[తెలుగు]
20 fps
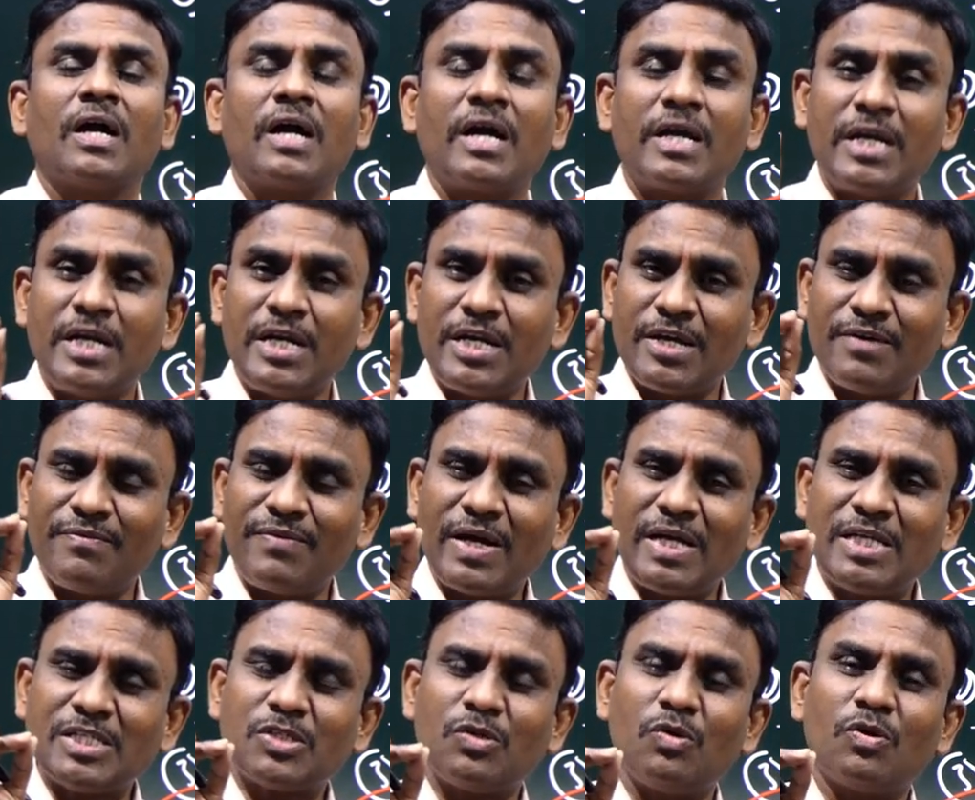కరెంట్
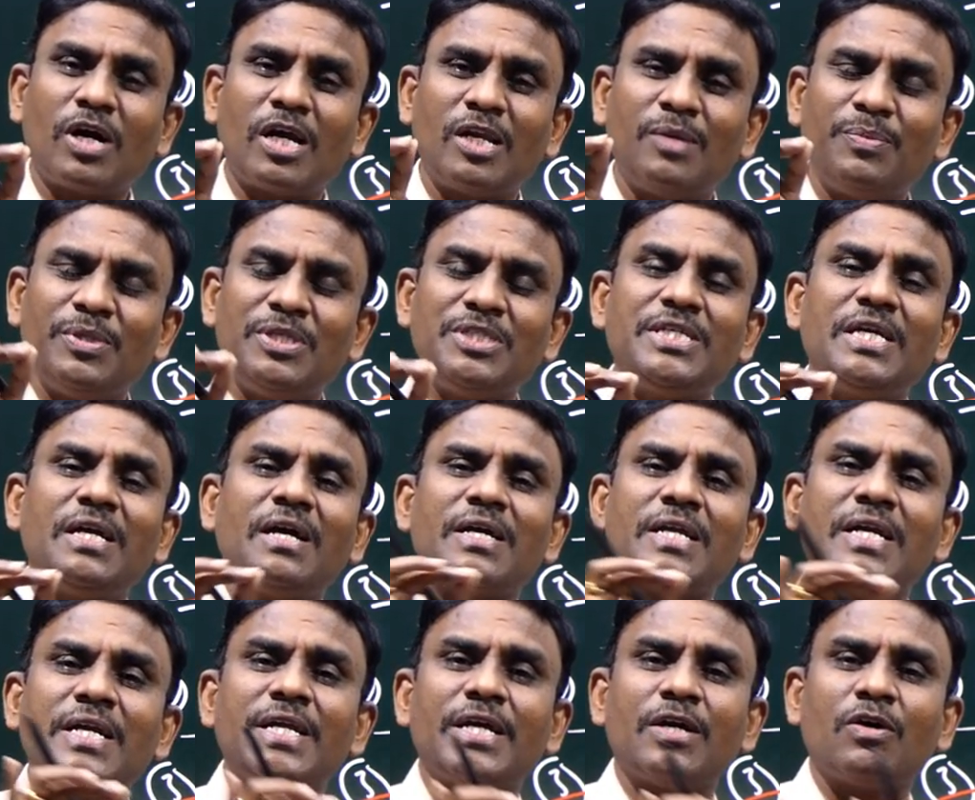అఫైర్స్లో కనిపించే
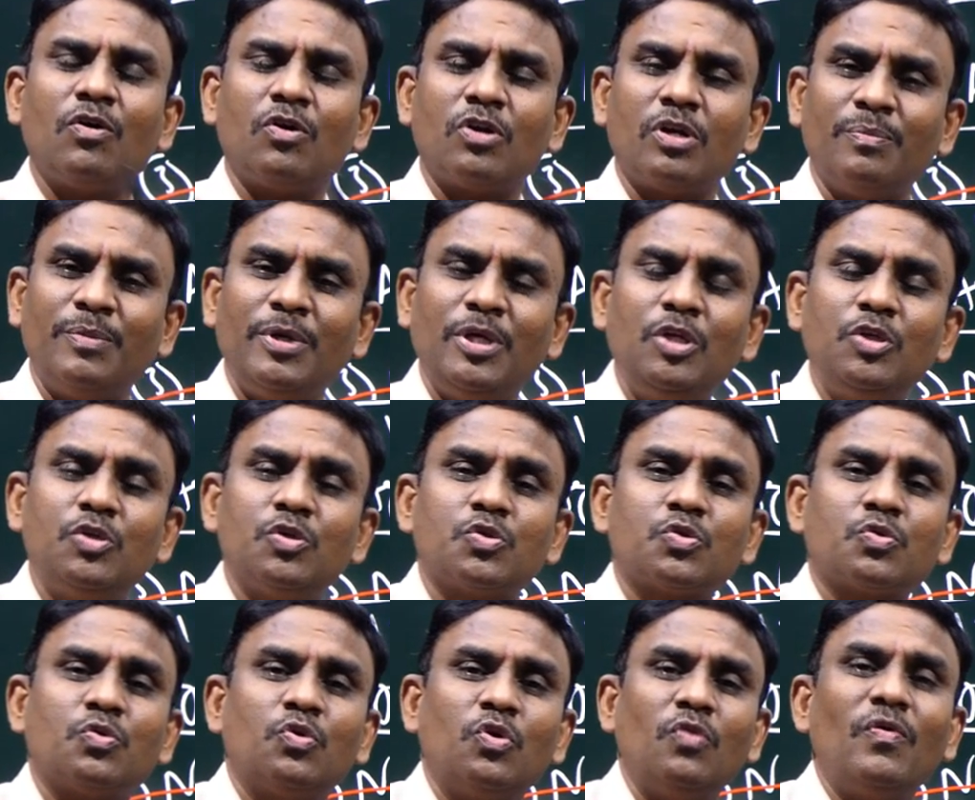కరెంట్ ఎకానమీని
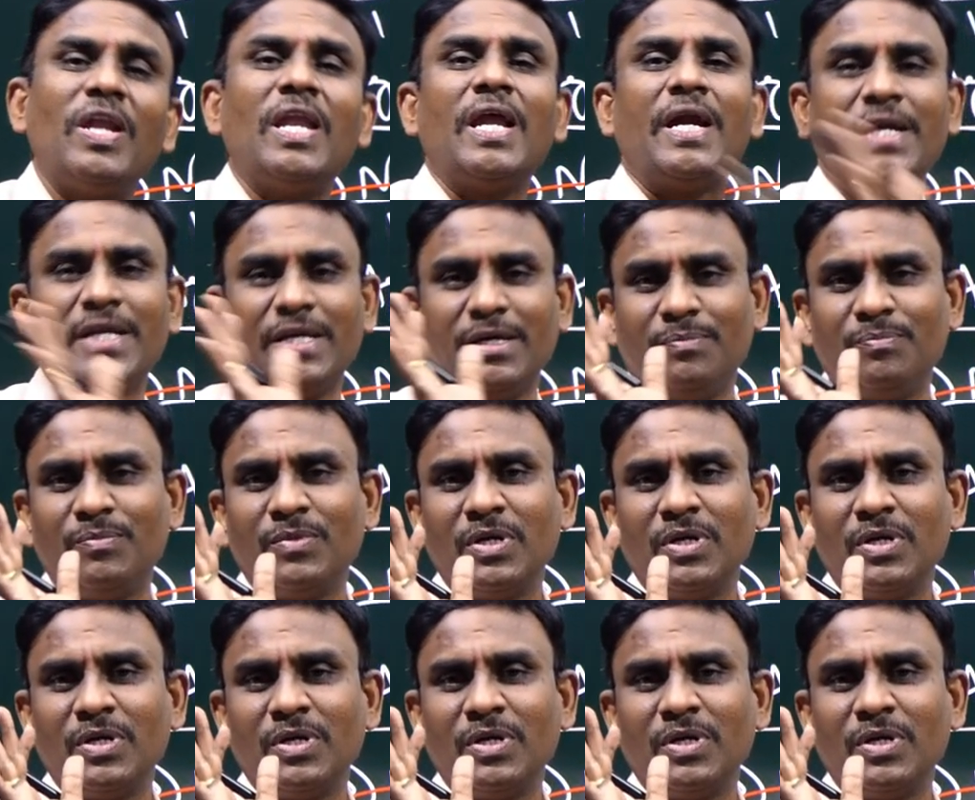చూసుకుంటూ వెళ్ళండి